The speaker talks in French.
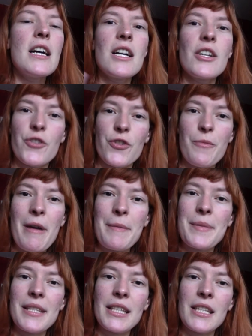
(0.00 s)
Je
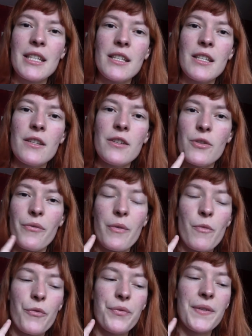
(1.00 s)
m'habille, je fais
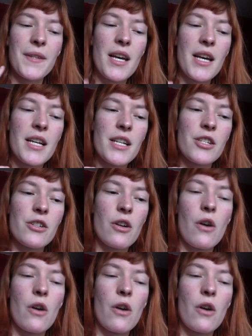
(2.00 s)
mon visage,